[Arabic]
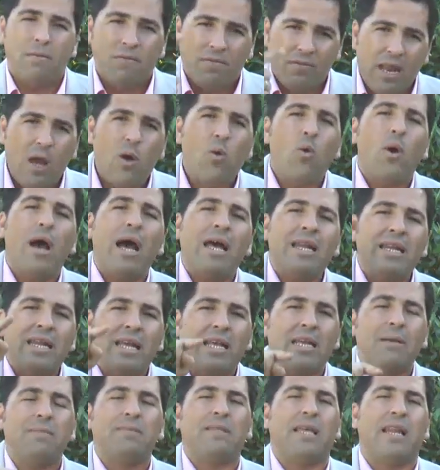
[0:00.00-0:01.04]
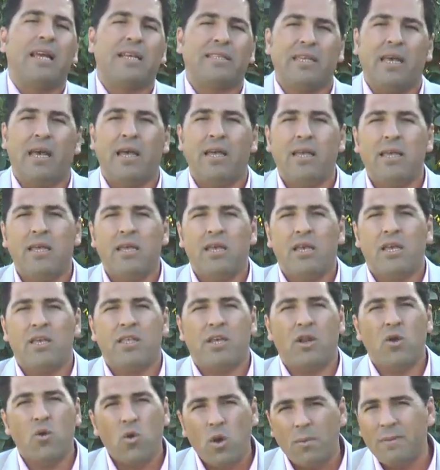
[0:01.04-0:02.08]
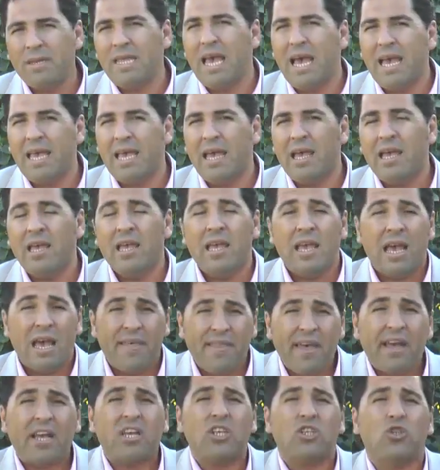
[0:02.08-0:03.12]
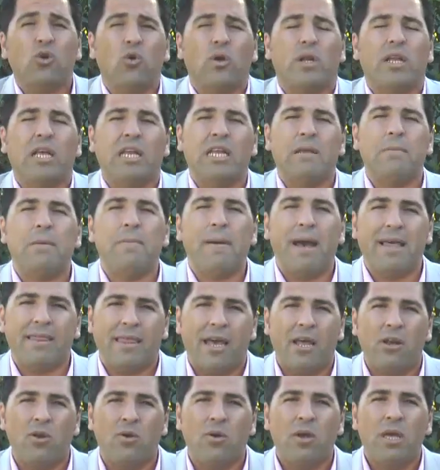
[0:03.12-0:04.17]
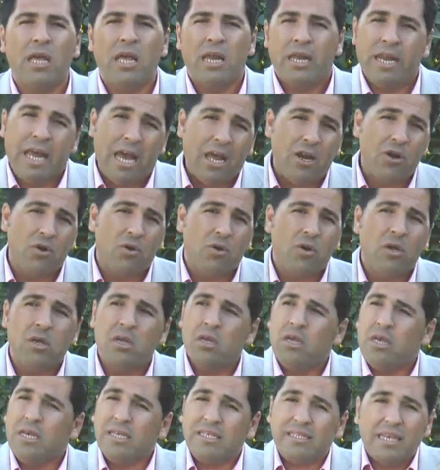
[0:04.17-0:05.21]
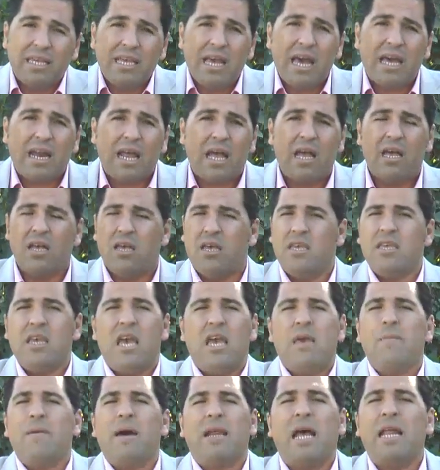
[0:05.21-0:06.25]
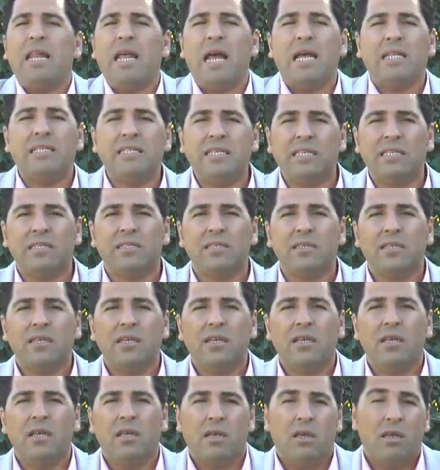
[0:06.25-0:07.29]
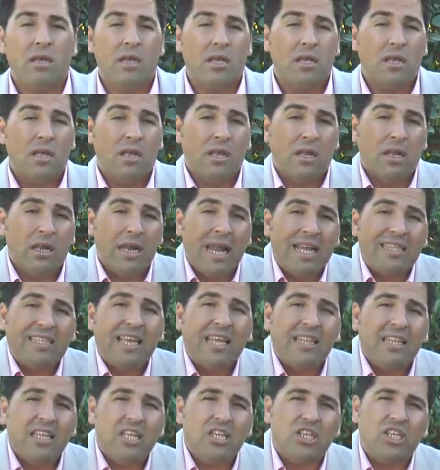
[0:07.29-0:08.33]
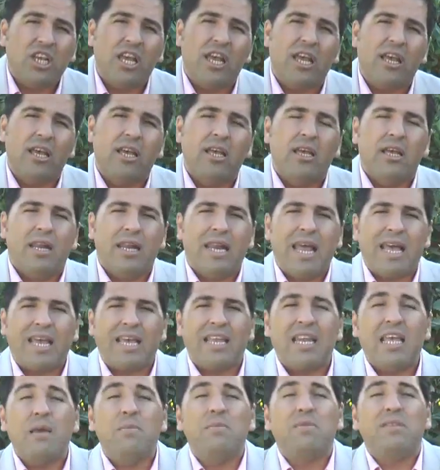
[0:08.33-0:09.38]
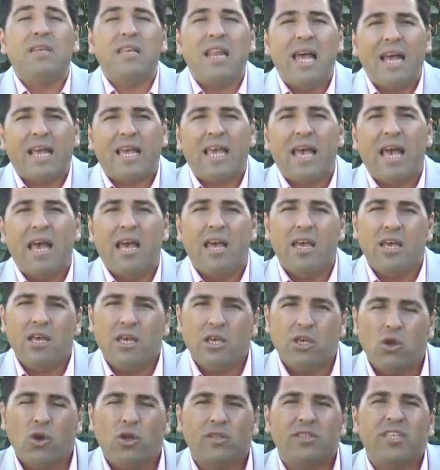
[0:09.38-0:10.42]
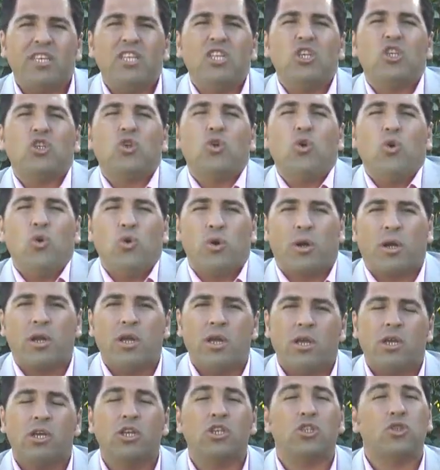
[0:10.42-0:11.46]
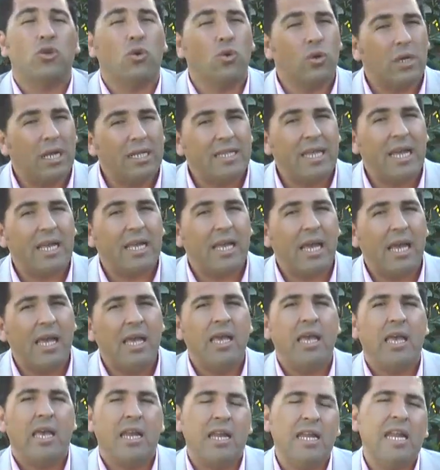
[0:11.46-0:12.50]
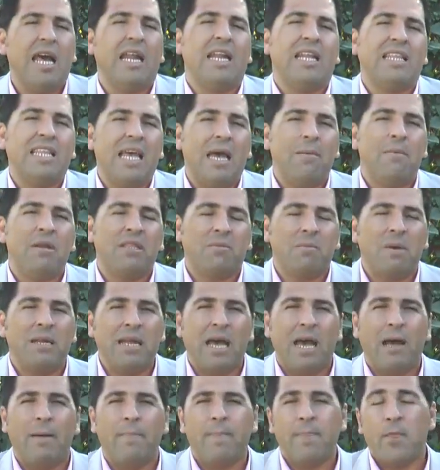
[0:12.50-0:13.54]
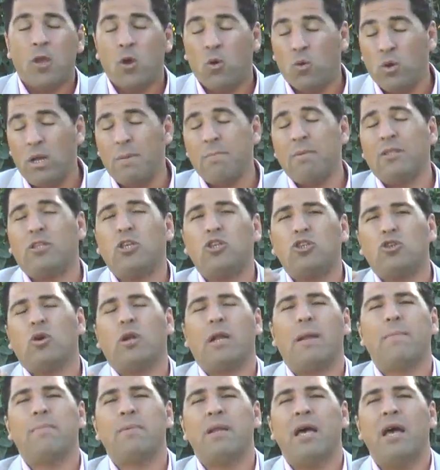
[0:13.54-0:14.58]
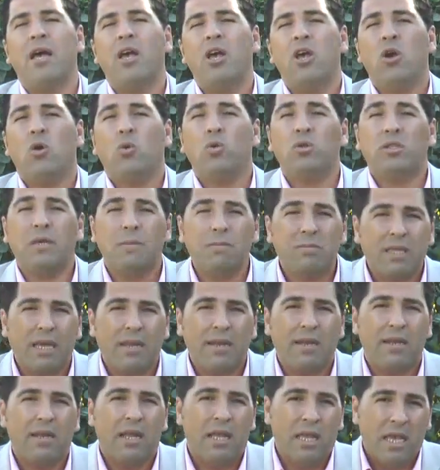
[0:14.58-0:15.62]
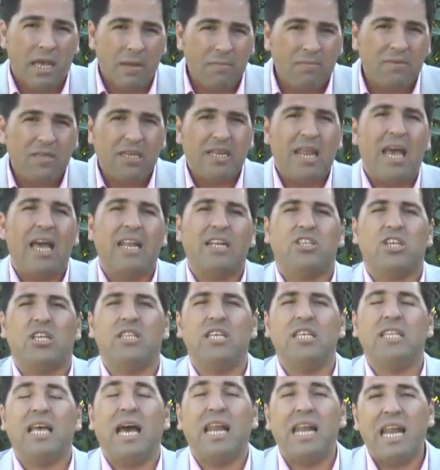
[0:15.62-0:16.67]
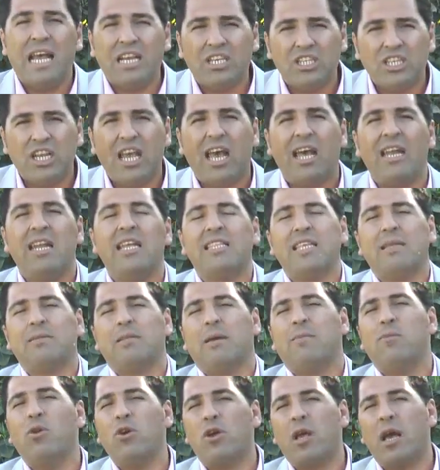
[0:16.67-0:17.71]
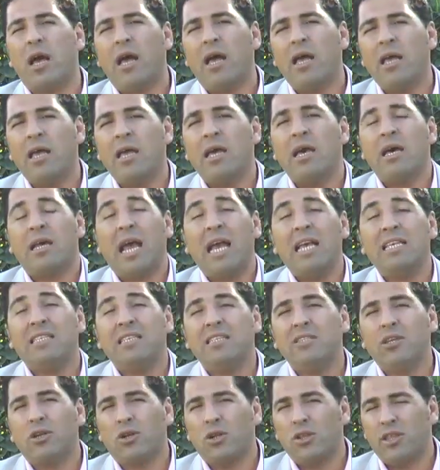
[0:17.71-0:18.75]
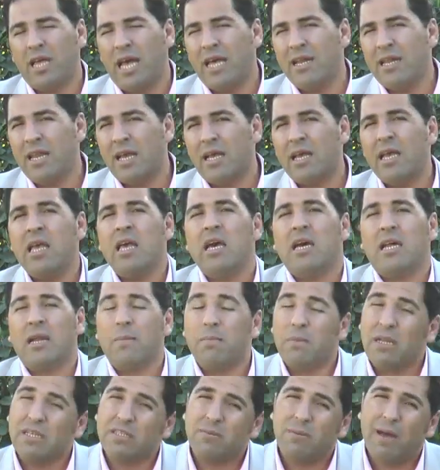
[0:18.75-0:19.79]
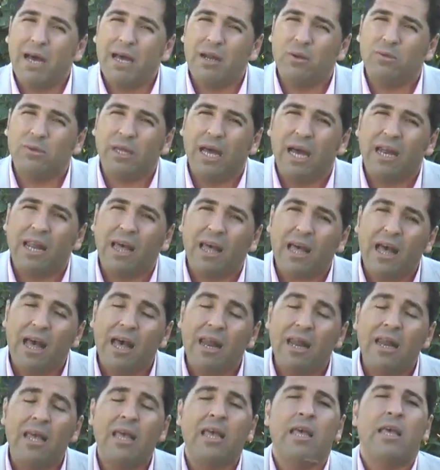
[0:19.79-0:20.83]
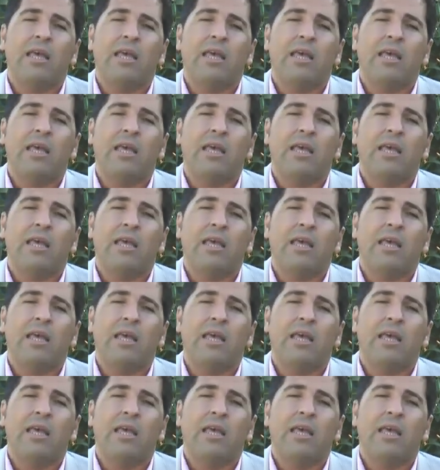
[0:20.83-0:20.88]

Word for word: لو أنك امتلكتها إذا هو بالنهاية هذاك الشعور اللي احنا بنبحث عنه لأنه السيارة هي عبارة عن حديد لا تعني لي شيء لكن امتلاكها يعطيني شعور الشعور هذاك اللي نحن دائما نتمناه ولما تشكر ربنا وتمتن امتنان شديد على الأشياء اللي أنت تملكها راح يزيد الرضا عنك ربنا سبحانه وتعالى قال